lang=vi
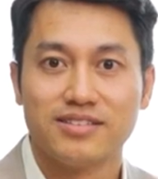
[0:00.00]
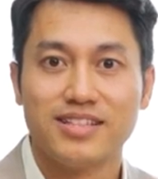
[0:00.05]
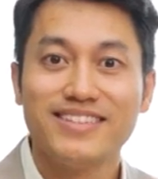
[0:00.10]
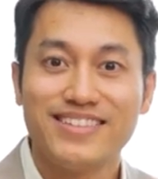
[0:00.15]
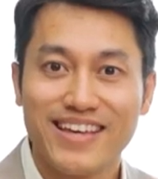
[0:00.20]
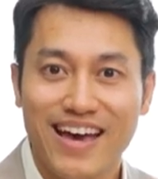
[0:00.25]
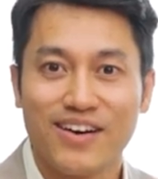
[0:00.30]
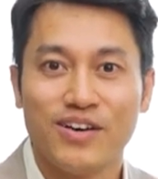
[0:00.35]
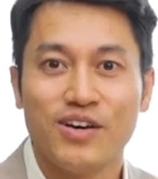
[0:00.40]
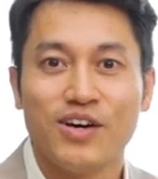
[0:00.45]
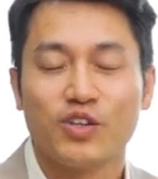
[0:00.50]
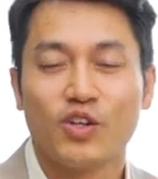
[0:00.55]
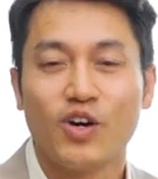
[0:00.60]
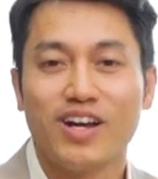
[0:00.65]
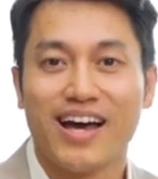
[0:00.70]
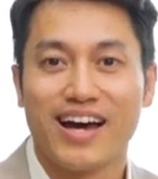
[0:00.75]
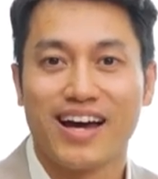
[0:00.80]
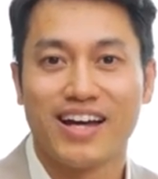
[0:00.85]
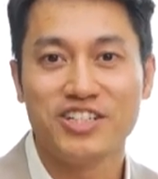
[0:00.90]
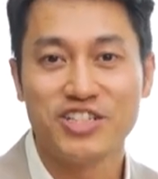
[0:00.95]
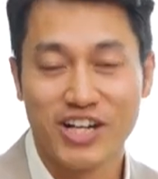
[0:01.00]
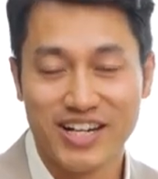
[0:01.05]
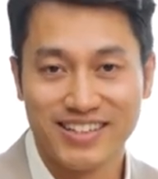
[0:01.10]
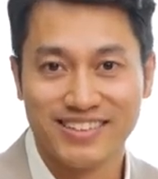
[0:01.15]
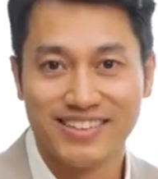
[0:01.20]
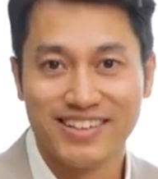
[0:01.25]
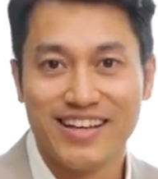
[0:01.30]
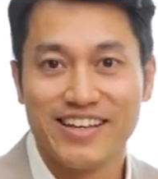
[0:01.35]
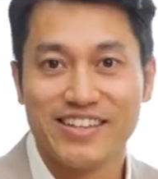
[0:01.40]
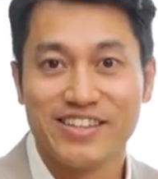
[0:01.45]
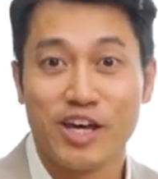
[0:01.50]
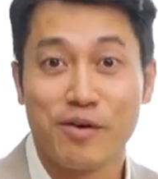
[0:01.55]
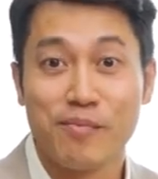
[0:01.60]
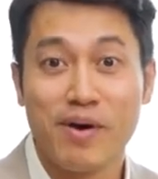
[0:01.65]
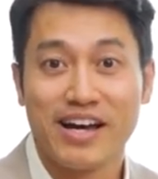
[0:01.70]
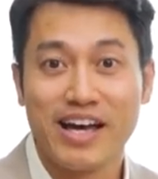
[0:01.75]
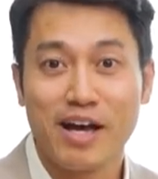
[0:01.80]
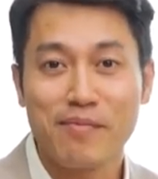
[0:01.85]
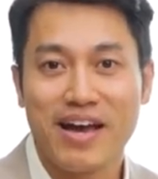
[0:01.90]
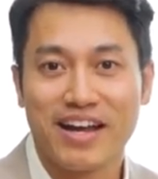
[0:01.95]
Xin chào, tôi là Khánh Trình. Chào
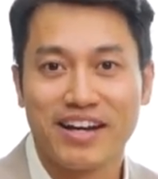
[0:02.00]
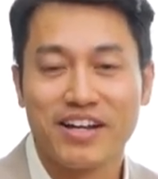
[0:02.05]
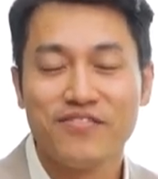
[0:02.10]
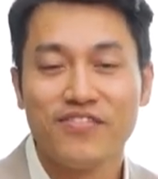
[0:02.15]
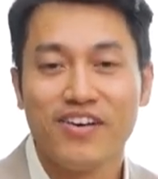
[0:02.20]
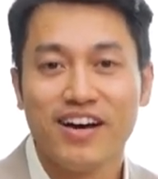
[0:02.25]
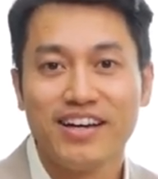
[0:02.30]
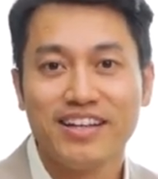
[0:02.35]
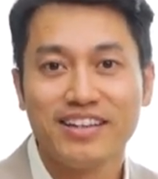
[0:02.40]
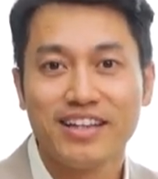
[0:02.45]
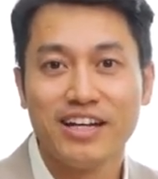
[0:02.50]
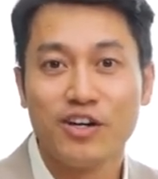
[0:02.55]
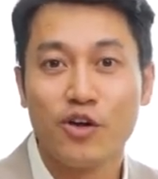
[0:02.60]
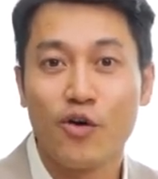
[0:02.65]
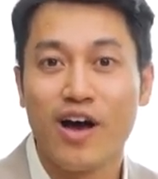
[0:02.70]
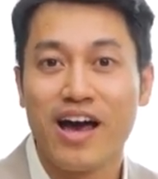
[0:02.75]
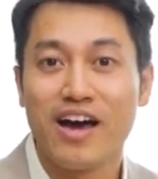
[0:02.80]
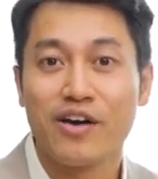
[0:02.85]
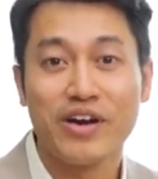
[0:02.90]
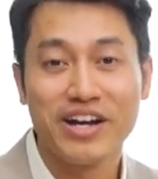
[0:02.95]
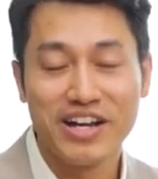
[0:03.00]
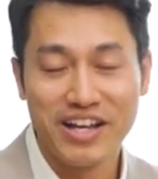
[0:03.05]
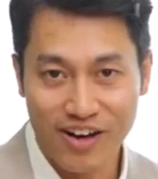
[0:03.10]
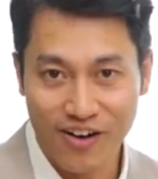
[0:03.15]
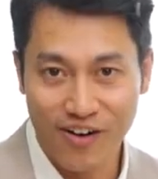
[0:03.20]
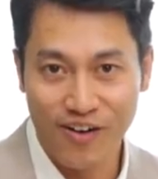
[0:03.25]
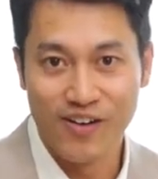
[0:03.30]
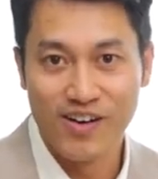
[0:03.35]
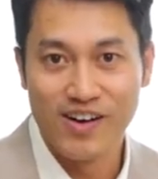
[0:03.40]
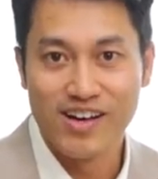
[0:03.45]
mừng các bạn đến với Tinh Hoa Radio.